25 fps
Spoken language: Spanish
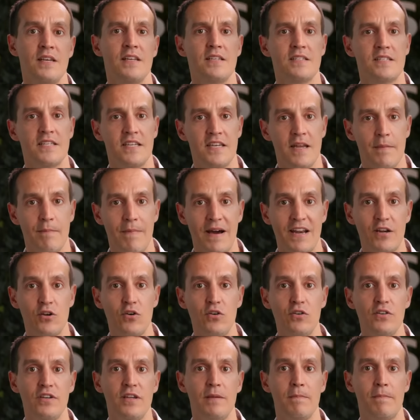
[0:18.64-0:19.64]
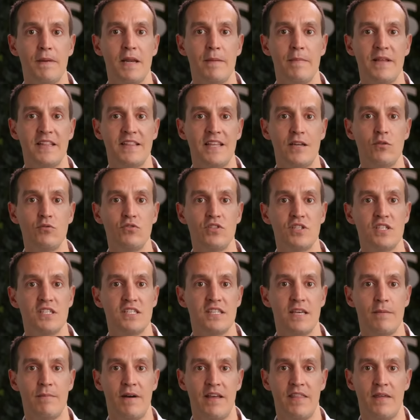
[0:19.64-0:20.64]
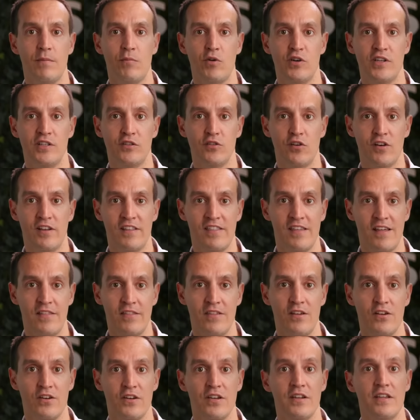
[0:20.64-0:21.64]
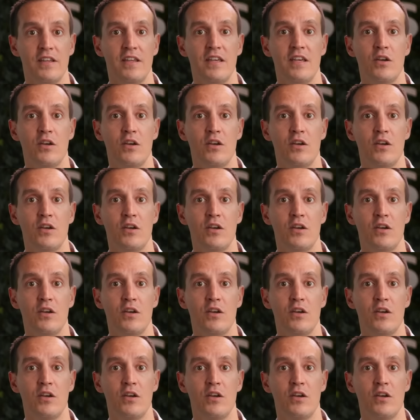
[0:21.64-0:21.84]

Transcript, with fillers: Sin embargo, implementar un sistema de monitorización